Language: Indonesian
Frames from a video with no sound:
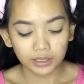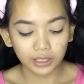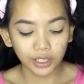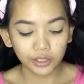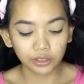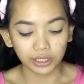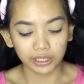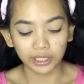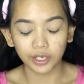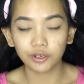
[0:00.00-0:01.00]

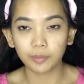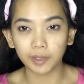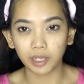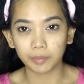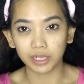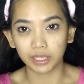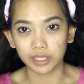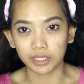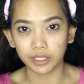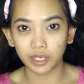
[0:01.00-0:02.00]
selanjutnya tadi kan udah pakai milk
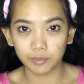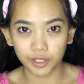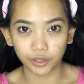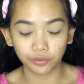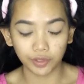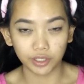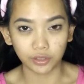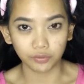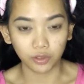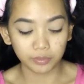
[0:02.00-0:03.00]
cleanser abis itu
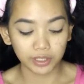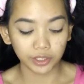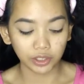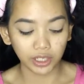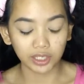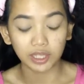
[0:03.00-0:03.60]
facial foam selanjutnya